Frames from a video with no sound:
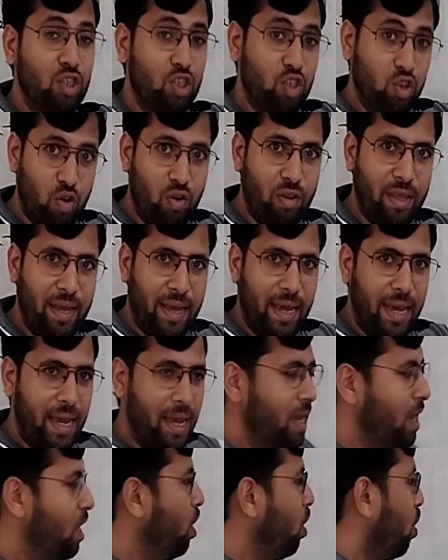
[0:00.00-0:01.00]
छोड़ देंगे
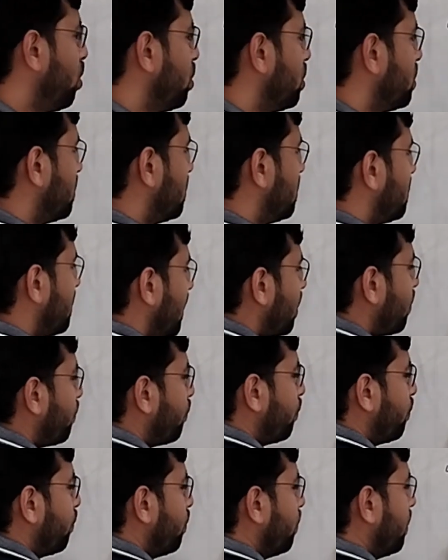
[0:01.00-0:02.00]
और
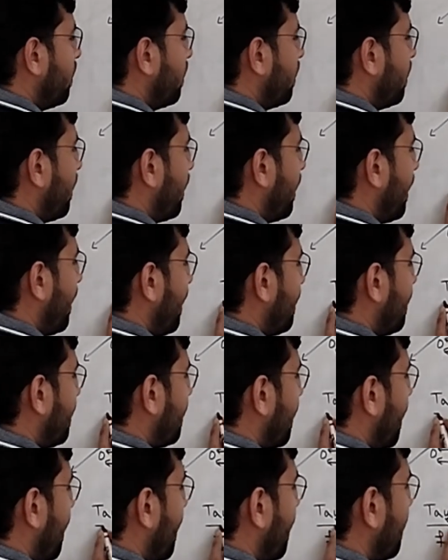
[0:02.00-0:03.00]
सिर्फ
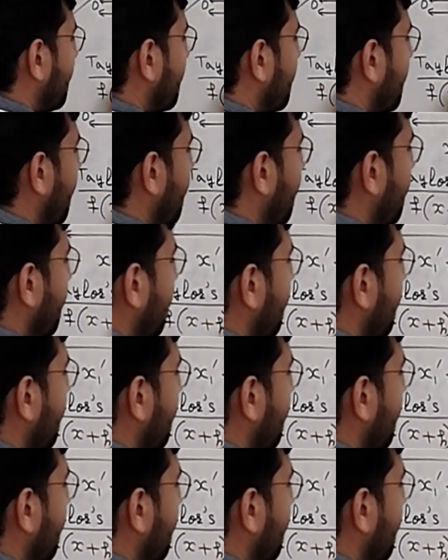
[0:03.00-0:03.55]
इतना इतना